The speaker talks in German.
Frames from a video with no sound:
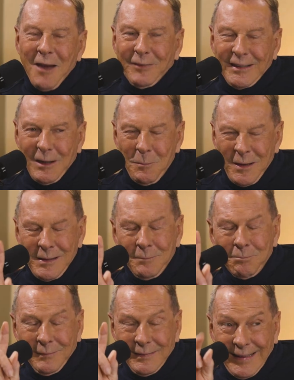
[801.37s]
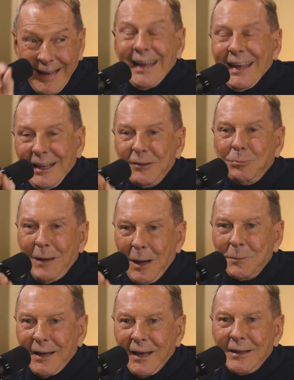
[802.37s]
Vitamin D, ich
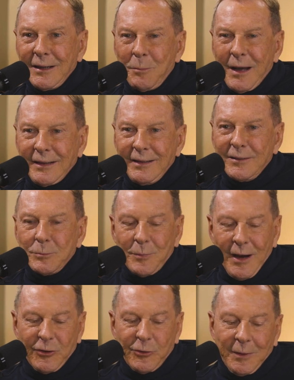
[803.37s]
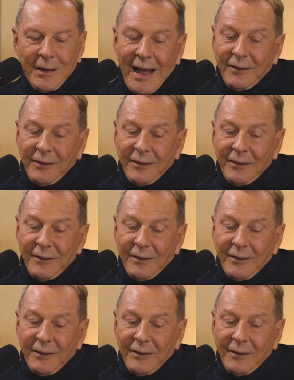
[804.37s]
bleibe gerne bei diesem Beispiel.